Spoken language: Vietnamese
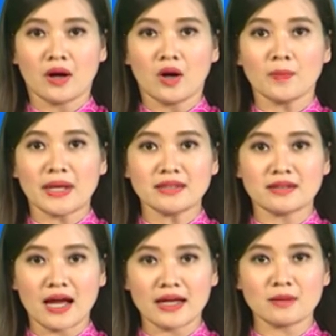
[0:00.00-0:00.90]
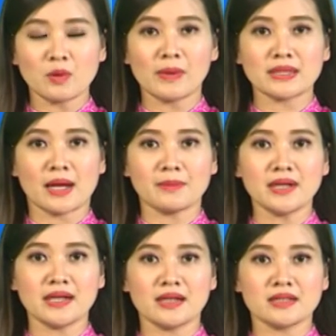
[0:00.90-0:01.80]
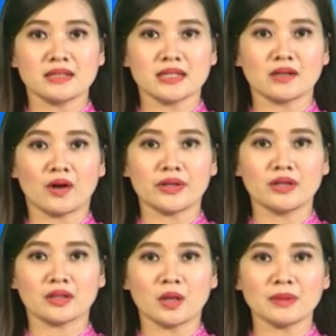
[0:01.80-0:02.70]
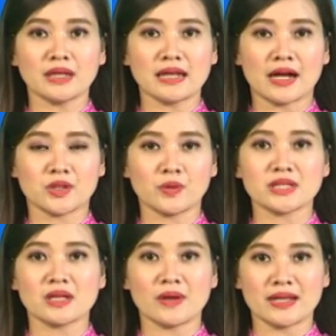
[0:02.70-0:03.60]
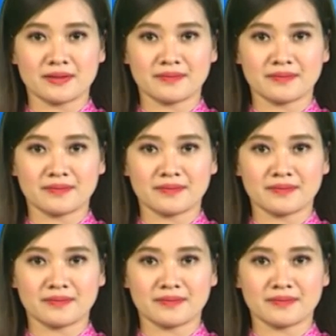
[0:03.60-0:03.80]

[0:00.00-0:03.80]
Hôm nay thứ hai ngày 10 tháng 10, chương trình có những thông tin đáng chú ý sau đây.